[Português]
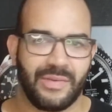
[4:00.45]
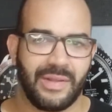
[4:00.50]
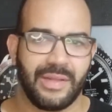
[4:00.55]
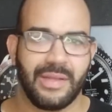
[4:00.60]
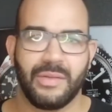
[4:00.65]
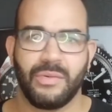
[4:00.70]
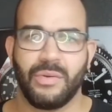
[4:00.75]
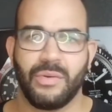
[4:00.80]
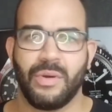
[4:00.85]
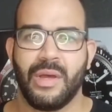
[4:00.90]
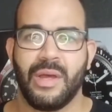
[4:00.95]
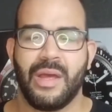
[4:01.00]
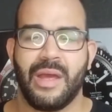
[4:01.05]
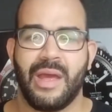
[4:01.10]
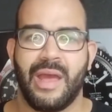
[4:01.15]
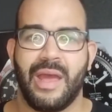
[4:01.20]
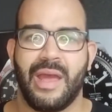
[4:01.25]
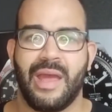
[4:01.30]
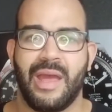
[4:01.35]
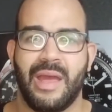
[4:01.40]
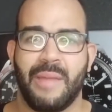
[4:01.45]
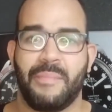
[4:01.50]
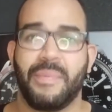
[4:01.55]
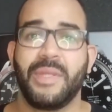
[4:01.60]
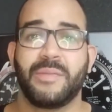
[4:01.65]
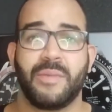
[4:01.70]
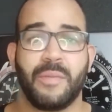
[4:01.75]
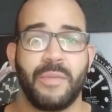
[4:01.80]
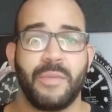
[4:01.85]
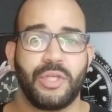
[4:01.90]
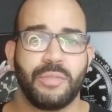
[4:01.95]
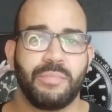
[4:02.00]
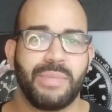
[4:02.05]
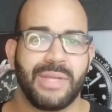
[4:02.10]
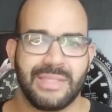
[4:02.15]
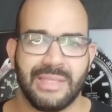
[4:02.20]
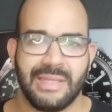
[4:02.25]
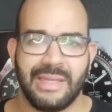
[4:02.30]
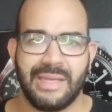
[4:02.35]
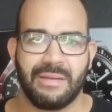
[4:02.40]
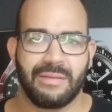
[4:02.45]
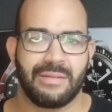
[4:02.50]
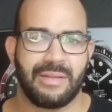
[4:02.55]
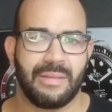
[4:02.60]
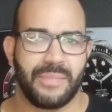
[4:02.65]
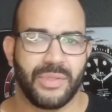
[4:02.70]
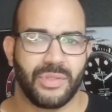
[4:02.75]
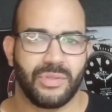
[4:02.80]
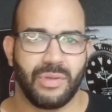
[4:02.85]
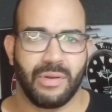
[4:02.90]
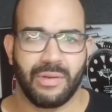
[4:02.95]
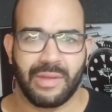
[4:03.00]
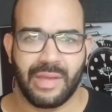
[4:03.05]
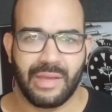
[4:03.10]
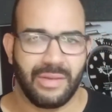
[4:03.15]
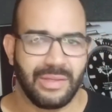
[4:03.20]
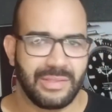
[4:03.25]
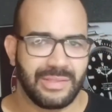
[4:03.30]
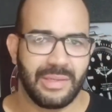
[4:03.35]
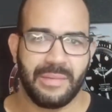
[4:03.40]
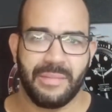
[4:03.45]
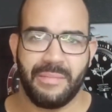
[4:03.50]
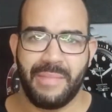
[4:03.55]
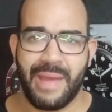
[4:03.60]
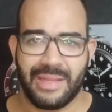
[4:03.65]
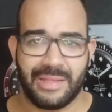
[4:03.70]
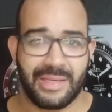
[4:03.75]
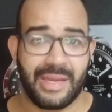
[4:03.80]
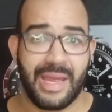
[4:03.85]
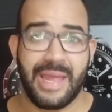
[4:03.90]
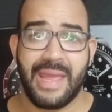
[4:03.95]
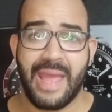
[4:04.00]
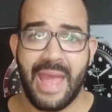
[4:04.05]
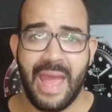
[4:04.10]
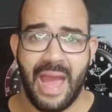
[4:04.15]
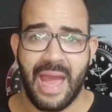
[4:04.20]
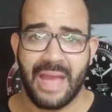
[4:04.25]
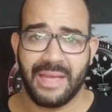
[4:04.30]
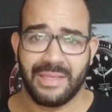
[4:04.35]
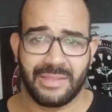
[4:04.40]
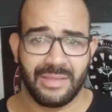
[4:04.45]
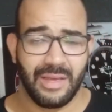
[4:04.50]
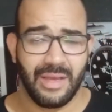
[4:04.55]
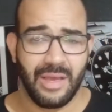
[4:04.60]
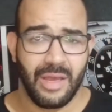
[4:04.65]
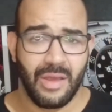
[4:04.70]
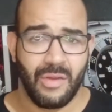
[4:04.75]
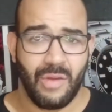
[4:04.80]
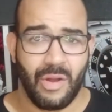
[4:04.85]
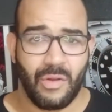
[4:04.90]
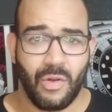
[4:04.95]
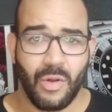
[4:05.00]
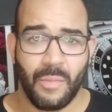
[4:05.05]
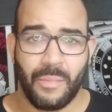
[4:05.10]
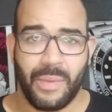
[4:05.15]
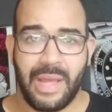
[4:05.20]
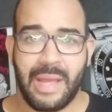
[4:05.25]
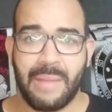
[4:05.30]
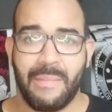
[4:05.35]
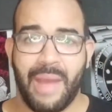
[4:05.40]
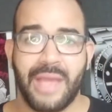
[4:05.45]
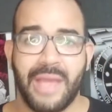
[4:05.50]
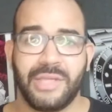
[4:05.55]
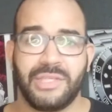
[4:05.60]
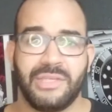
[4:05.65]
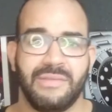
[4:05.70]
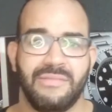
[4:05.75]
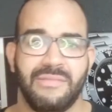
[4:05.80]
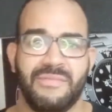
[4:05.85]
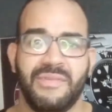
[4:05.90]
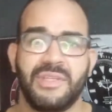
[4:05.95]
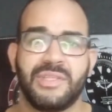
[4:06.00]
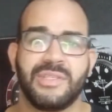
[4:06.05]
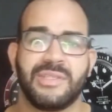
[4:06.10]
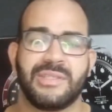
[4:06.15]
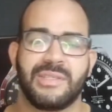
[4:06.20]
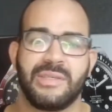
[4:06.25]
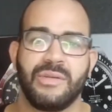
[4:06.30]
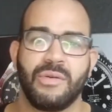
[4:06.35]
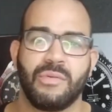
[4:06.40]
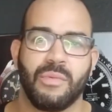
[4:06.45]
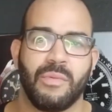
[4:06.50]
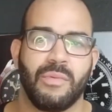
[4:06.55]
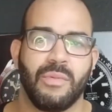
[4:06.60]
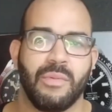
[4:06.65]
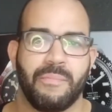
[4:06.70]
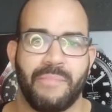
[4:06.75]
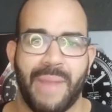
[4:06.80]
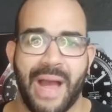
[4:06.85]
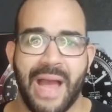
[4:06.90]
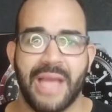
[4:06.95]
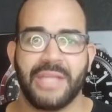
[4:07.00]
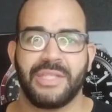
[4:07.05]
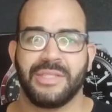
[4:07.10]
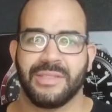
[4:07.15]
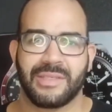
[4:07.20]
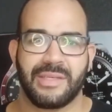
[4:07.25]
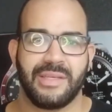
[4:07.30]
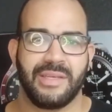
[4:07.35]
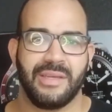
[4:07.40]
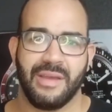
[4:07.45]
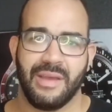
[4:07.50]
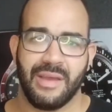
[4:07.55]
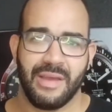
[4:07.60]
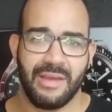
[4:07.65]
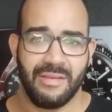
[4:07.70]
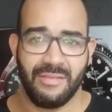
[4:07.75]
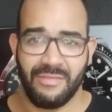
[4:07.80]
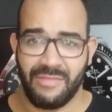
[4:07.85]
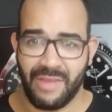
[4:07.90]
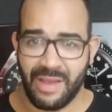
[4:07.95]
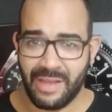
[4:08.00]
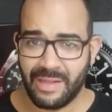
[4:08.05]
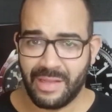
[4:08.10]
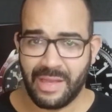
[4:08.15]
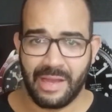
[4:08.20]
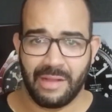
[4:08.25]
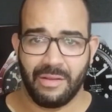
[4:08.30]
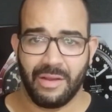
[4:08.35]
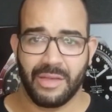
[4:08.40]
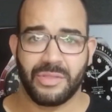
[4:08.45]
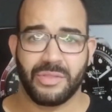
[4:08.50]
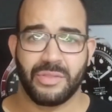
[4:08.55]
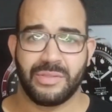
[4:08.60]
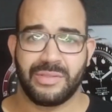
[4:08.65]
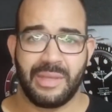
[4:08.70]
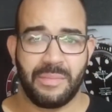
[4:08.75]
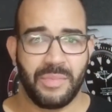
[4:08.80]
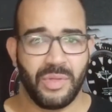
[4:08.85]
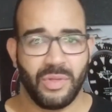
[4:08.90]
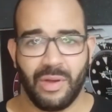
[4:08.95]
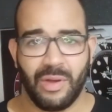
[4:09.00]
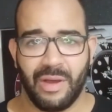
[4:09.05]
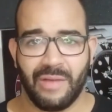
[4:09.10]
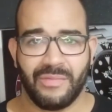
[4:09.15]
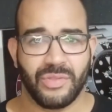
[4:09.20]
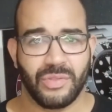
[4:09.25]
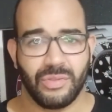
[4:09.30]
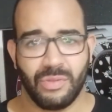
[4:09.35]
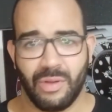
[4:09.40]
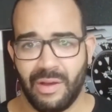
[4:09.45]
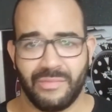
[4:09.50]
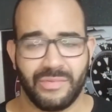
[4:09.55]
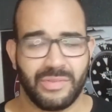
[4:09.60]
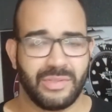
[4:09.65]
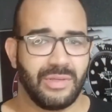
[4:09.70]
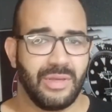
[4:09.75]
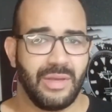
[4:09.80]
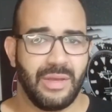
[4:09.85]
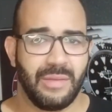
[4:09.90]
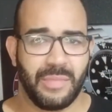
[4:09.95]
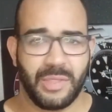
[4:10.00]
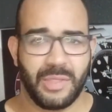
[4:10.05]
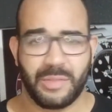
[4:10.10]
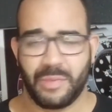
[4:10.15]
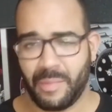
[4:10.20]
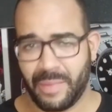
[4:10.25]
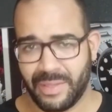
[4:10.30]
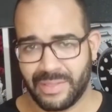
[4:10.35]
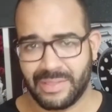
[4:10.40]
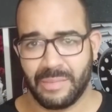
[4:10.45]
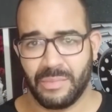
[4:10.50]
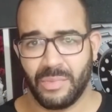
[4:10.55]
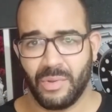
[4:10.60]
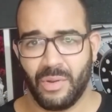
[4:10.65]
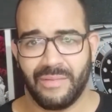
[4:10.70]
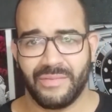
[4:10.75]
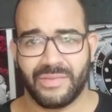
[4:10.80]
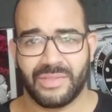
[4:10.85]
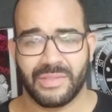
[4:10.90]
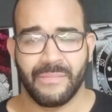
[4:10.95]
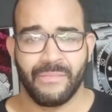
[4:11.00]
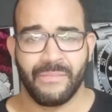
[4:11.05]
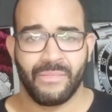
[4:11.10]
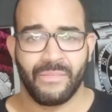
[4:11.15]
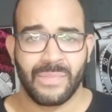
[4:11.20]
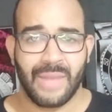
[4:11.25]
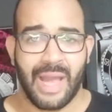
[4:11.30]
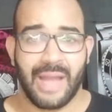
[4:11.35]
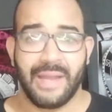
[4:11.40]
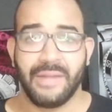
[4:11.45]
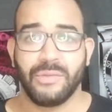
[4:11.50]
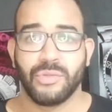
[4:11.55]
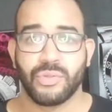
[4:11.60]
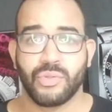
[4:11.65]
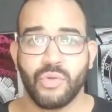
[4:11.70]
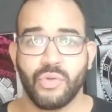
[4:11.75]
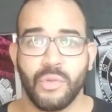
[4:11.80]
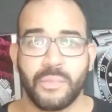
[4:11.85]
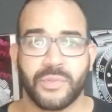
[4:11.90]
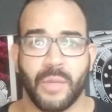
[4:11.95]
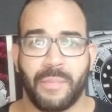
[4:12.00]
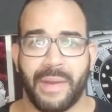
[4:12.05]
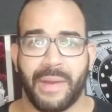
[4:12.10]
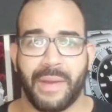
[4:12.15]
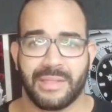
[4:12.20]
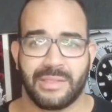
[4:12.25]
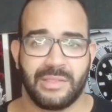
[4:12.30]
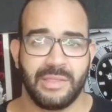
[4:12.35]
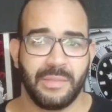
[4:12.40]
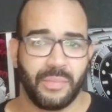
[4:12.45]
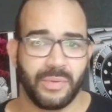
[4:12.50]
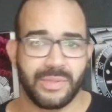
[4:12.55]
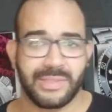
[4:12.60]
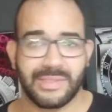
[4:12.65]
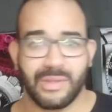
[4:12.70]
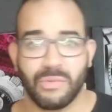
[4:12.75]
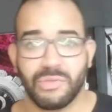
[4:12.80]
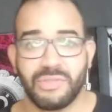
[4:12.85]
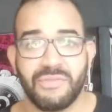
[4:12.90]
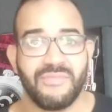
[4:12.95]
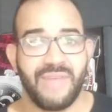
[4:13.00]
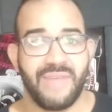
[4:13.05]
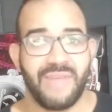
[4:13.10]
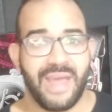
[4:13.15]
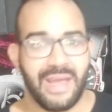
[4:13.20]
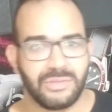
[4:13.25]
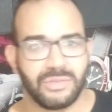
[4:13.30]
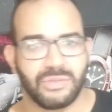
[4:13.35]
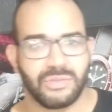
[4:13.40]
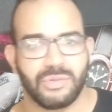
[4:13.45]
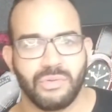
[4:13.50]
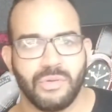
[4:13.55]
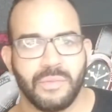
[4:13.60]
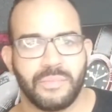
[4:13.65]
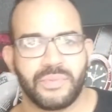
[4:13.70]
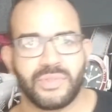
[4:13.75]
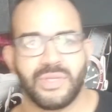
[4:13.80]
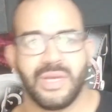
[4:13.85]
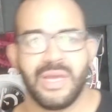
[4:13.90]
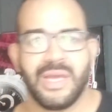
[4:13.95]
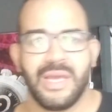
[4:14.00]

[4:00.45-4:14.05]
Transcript: falando é, principalmente brasileiro, tá pessoal? Que é a nossa métrica em reais eu acompanhei mais de 25 páginas que vendem relógios seminovos, novos, principalmente seminovos, além dos grupos que eu participo, que são diversos grupos,